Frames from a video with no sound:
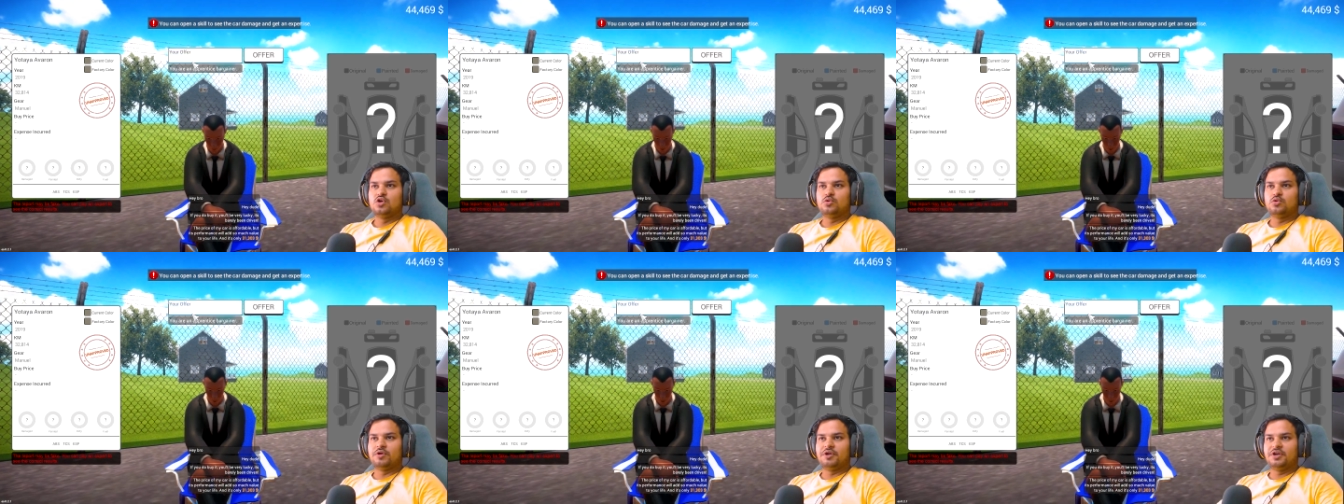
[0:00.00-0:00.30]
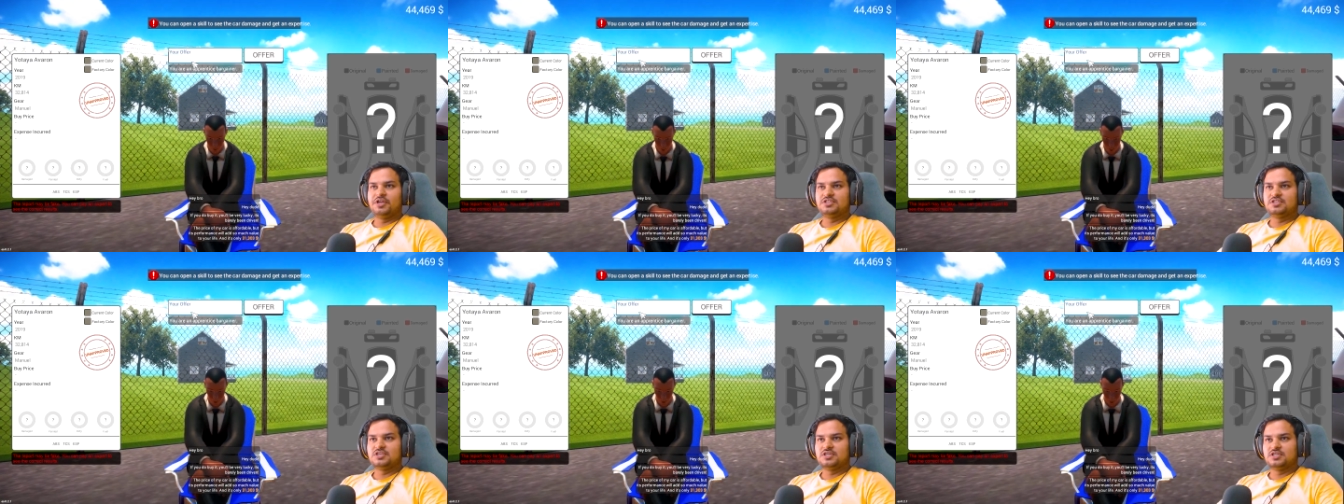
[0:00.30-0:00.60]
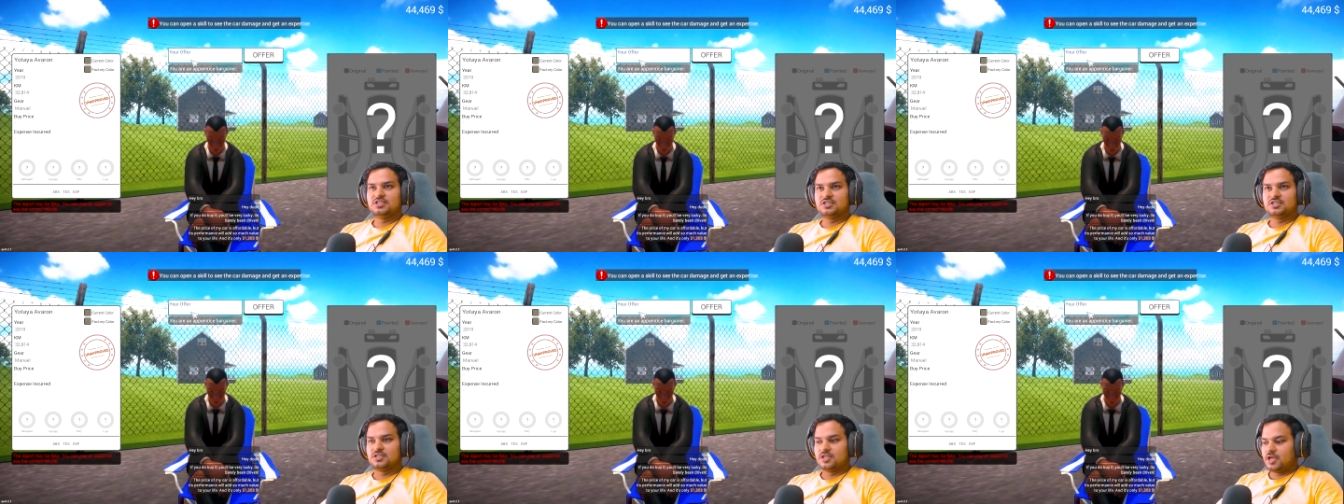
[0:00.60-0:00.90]
ट्वेंटी
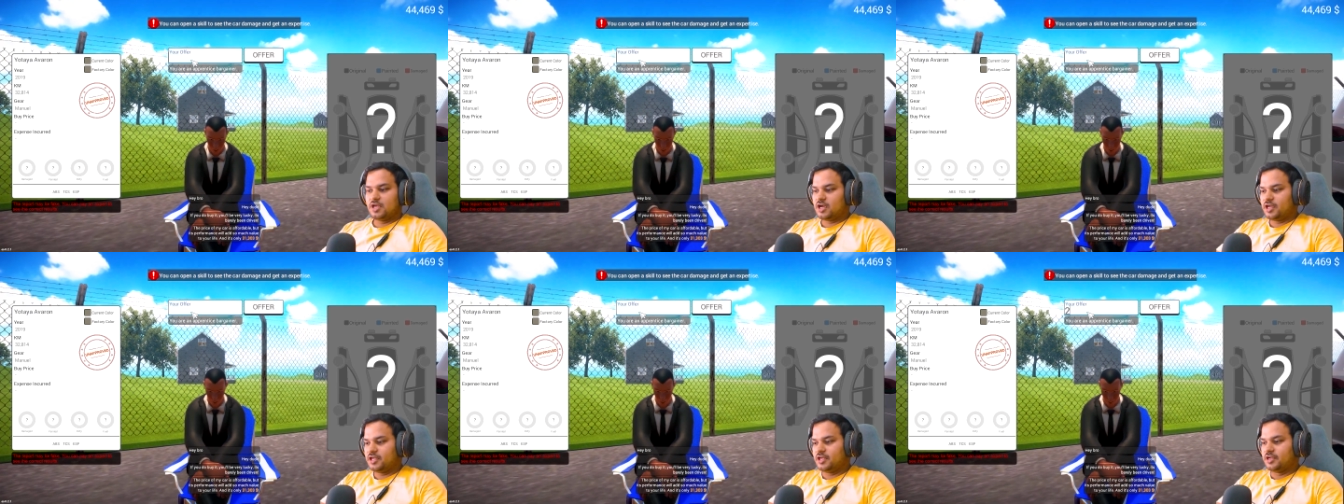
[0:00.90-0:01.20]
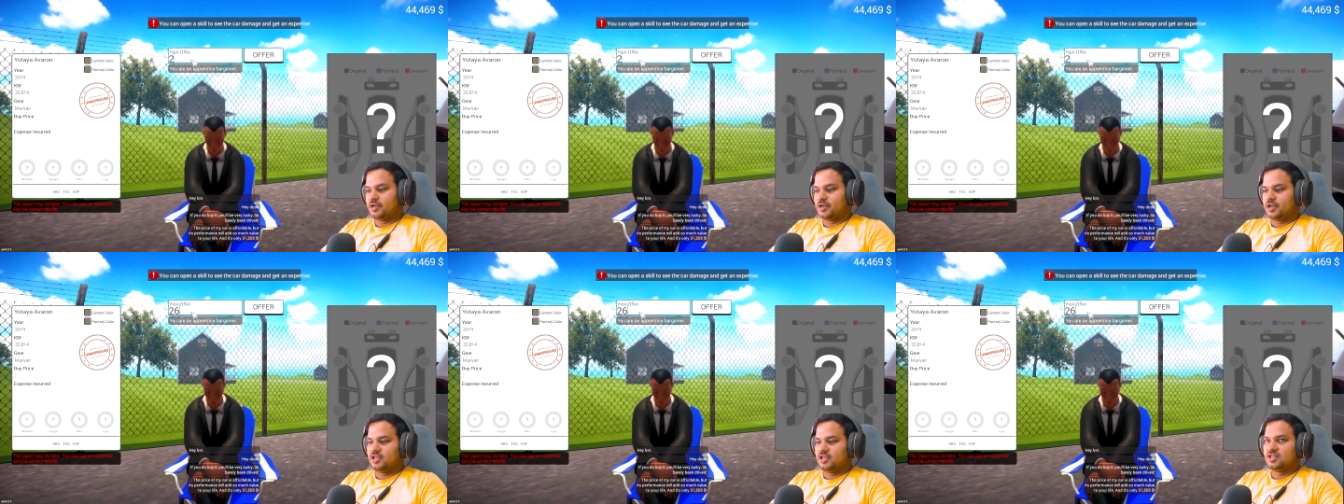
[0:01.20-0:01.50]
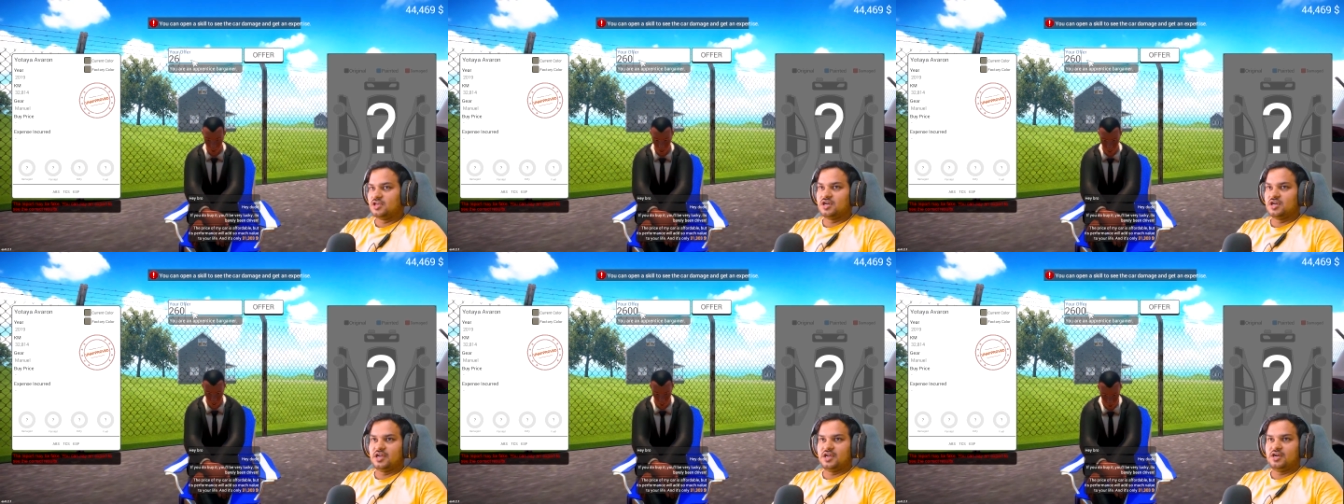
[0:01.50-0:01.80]
सिक्स देगा ये नहीं
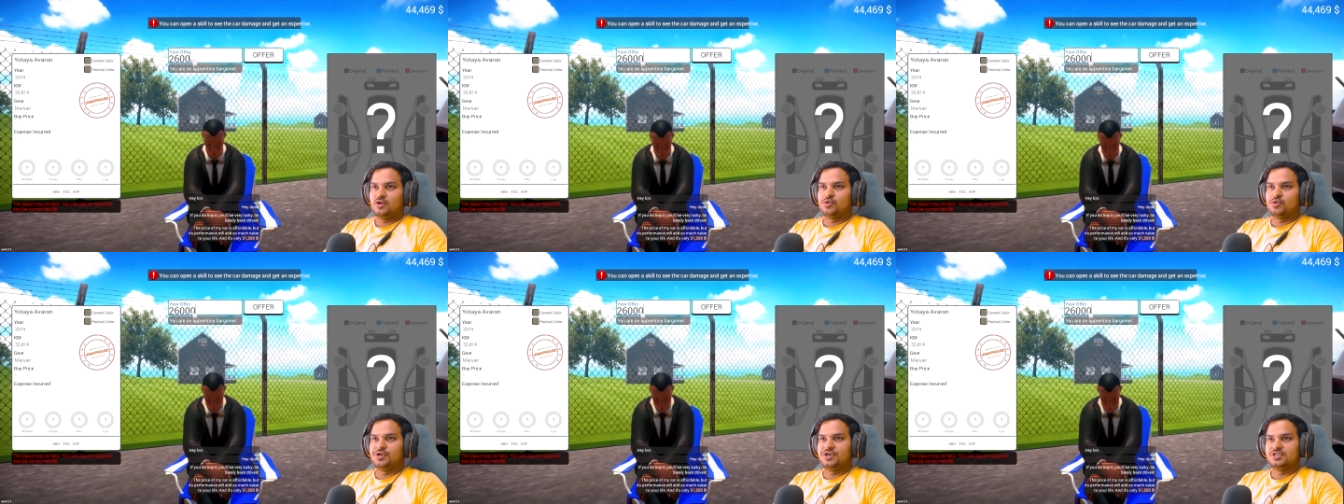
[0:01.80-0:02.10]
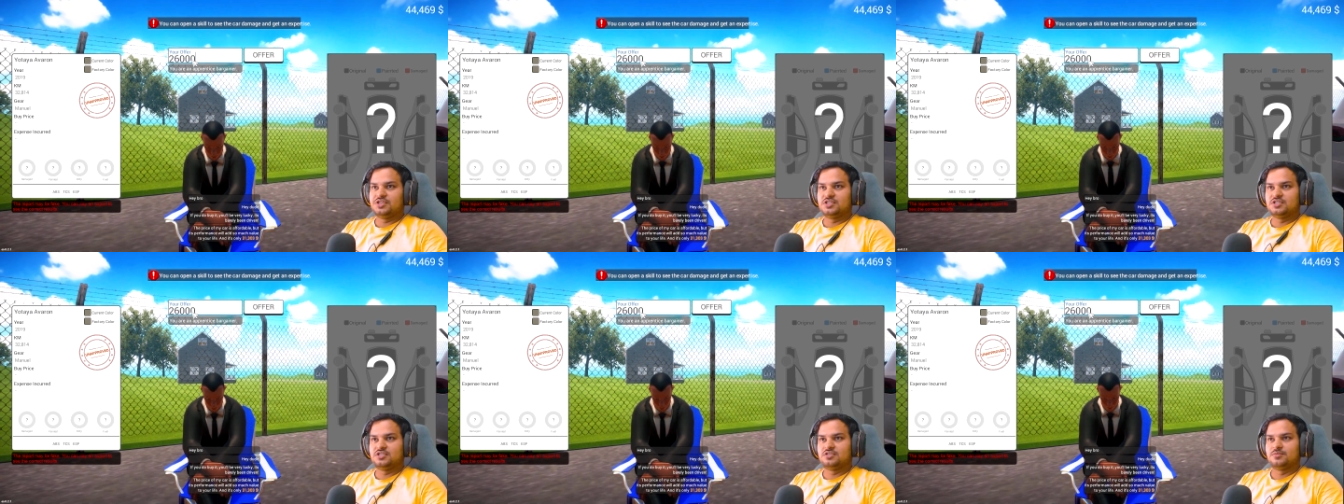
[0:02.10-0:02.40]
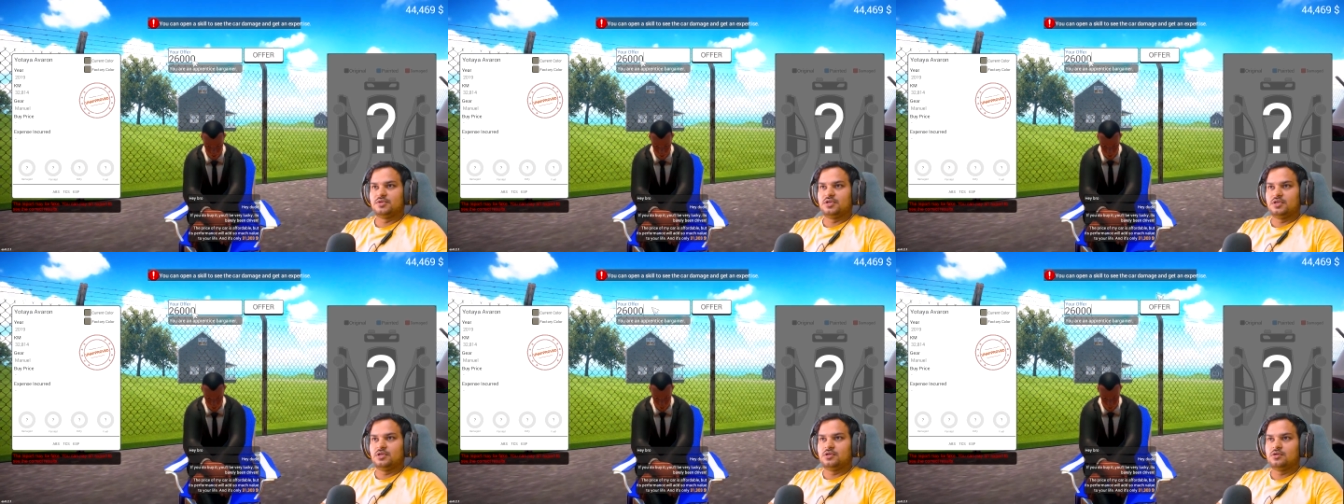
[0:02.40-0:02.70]
देगा यार ट्वेंटी सिक्स
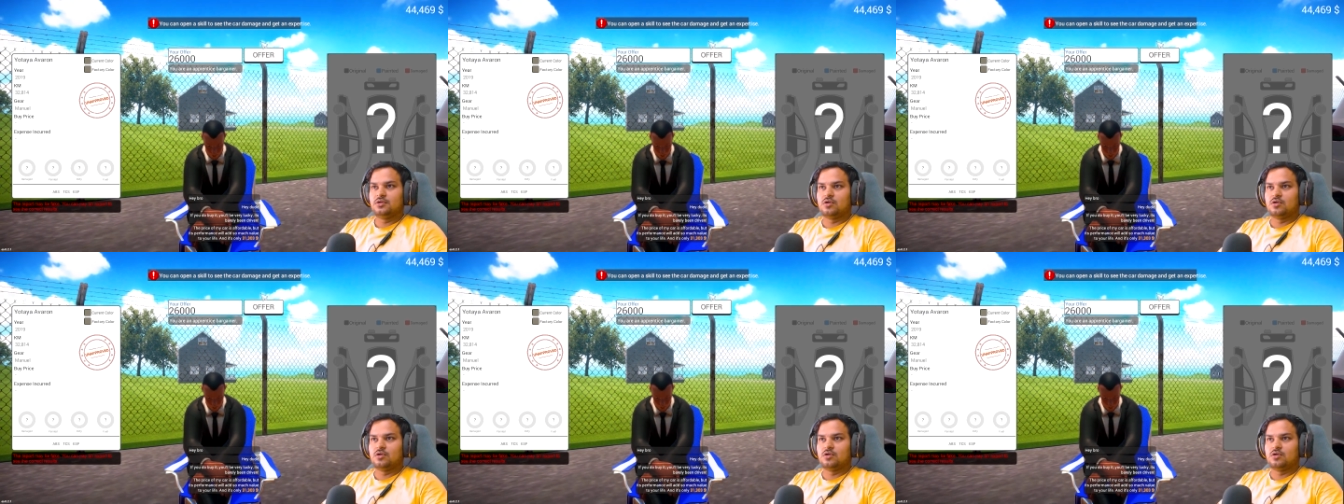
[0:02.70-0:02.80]
में